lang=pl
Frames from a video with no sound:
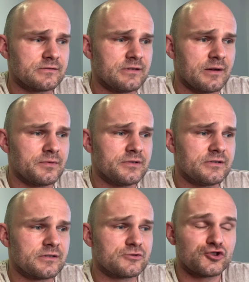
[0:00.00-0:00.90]

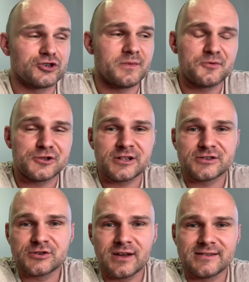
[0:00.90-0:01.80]
jakby ktoś się mnie pyta,
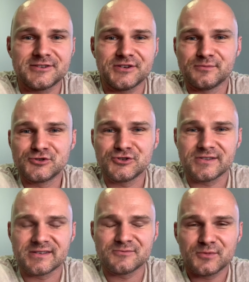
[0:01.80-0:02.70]
dlaczego ja nie chciałem być
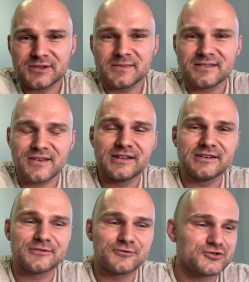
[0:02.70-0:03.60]
księdzem, no bo tam jest
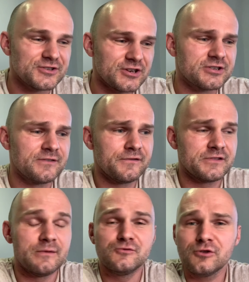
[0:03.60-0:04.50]
wiele różnych rzeczy, w
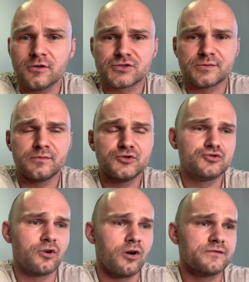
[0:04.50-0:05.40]
tym to, żeby być
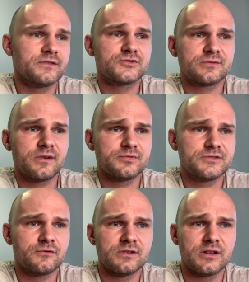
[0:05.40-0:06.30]
duchownym trzeba
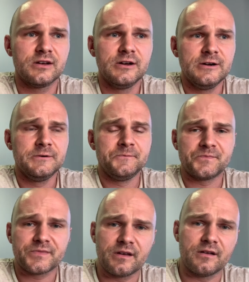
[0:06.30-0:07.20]
być w ogóle
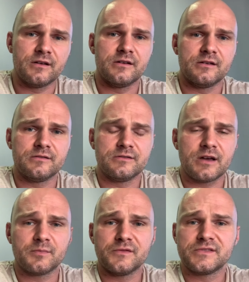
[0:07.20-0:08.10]
e,
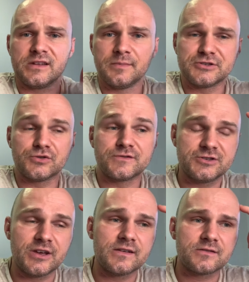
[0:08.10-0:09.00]
jakby w celibacie.
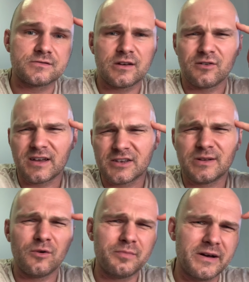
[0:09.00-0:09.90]
Oczywiście jest od tego jakieś
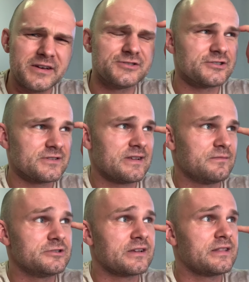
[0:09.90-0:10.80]
tam obejście
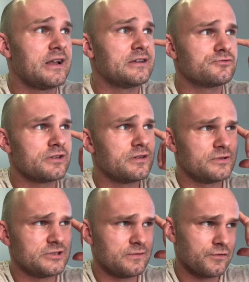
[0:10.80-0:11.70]
czasami i tak dalej, tutaj nie
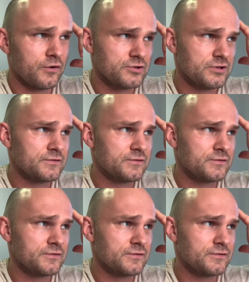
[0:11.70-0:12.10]
będziemy wchodzić w